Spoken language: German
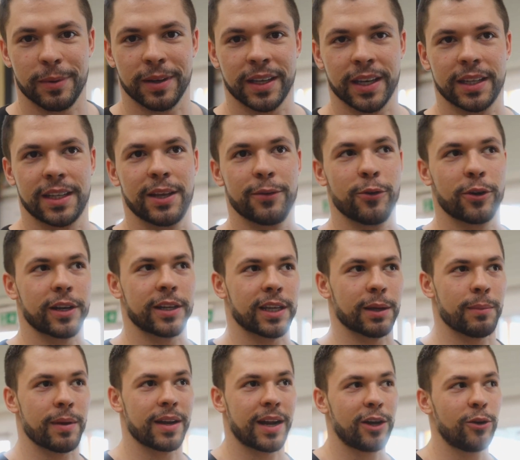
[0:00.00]
man kriegt hier wirklich
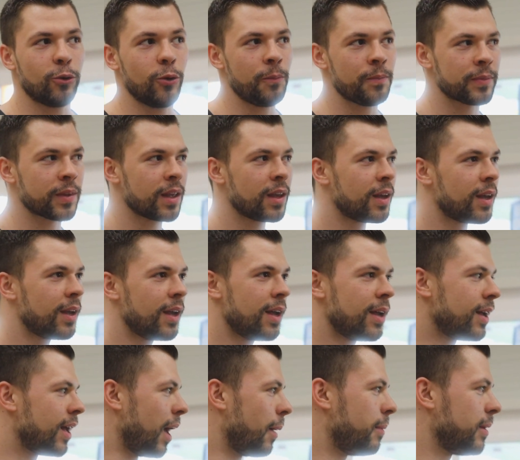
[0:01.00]
immer ein Hallo.
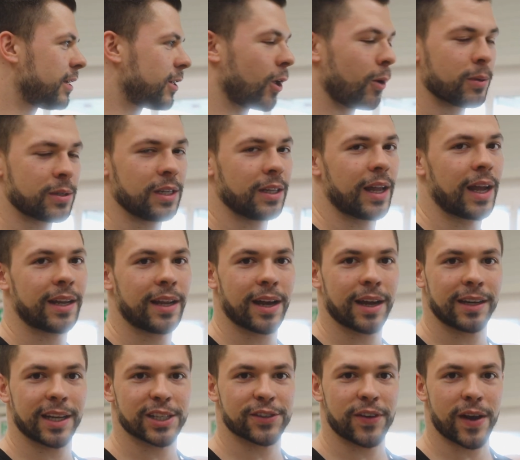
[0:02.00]
Aber ich glaube, es liegt
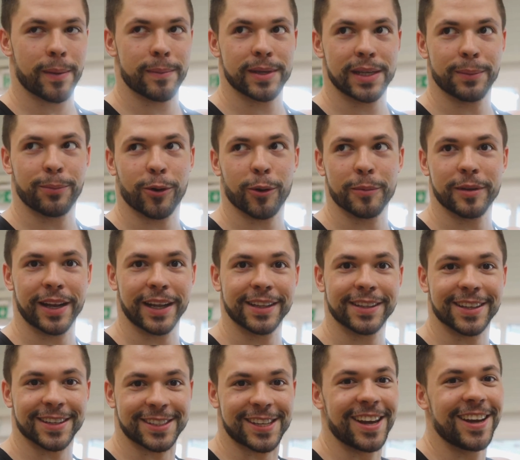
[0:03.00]
daran, dass Farbe hier
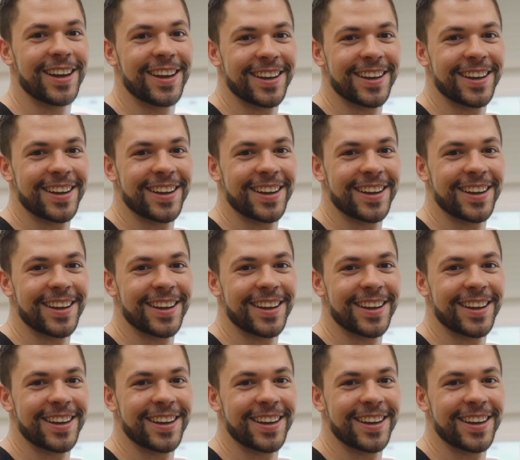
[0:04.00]
prominent ist.